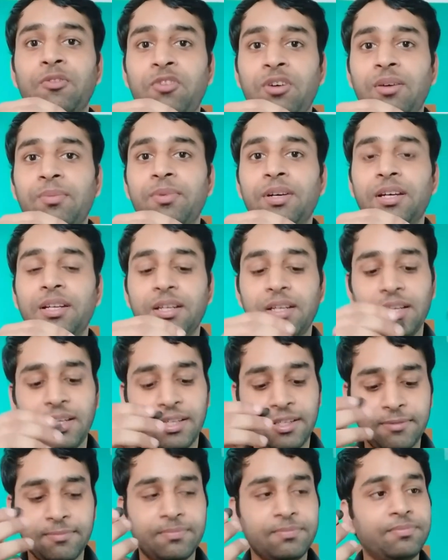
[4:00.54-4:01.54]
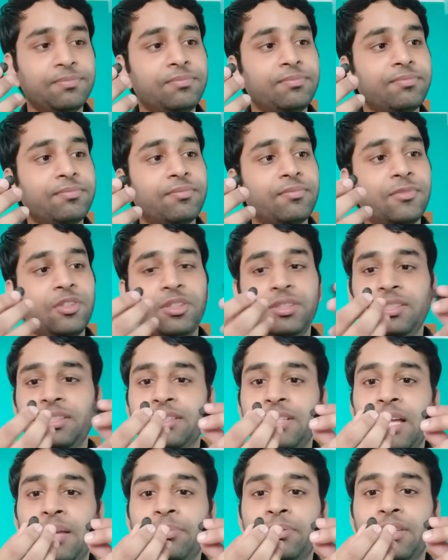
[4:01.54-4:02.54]
परफॉर्म कर रहा है तो इस
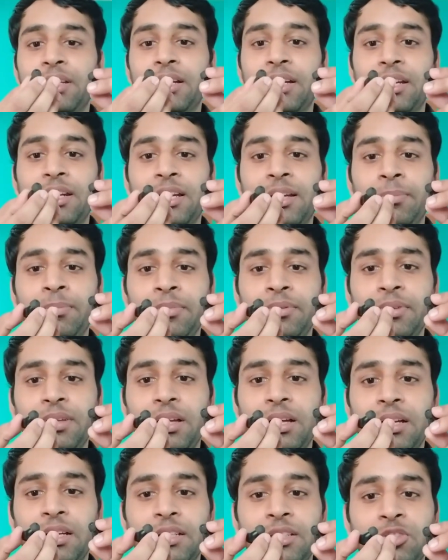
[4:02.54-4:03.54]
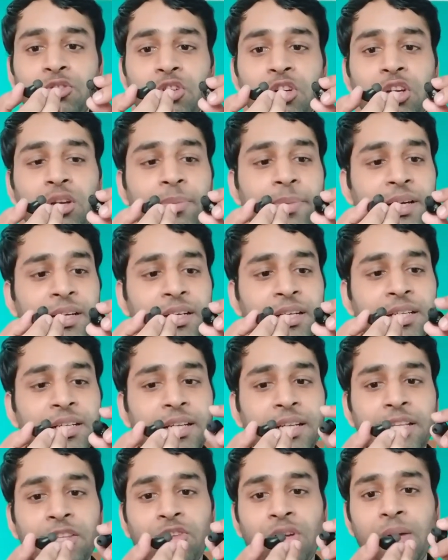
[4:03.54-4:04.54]
हिसाब से अगर हम अगर इसको रिकमेंडेड
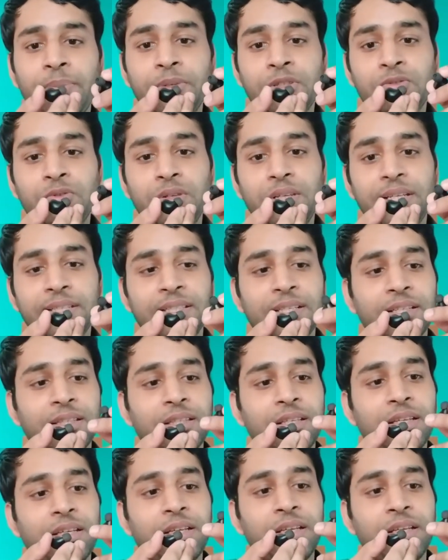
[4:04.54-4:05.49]
करें तो आप इसको ले सकते